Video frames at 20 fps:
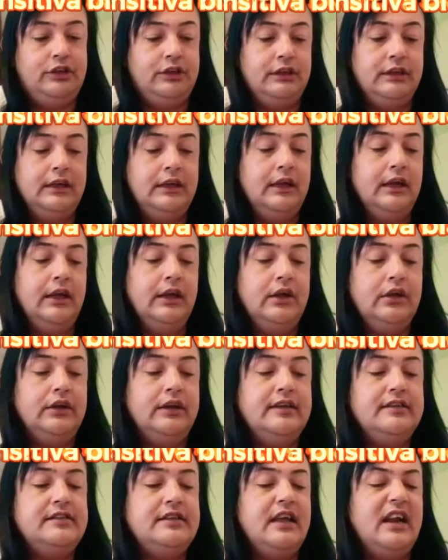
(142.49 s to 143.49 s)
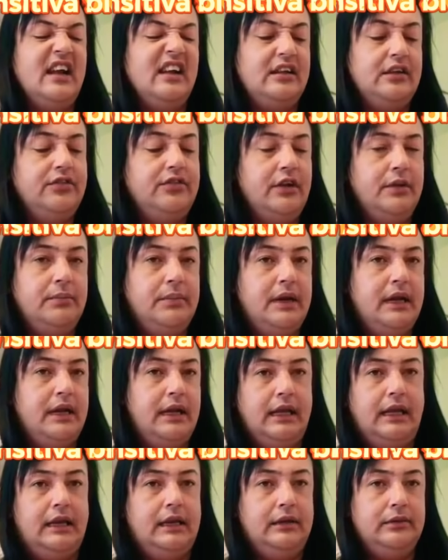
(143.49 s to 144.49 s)
O que será que vem para
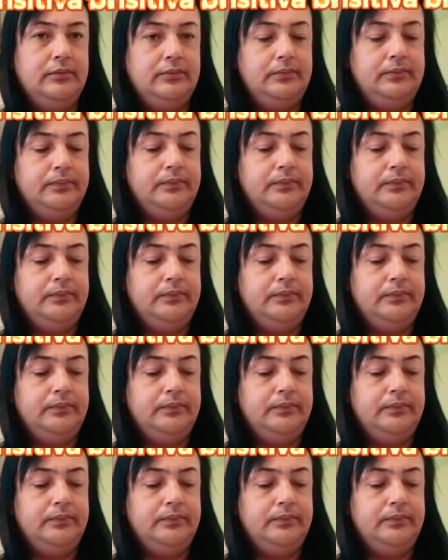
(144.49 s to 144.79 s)
ele?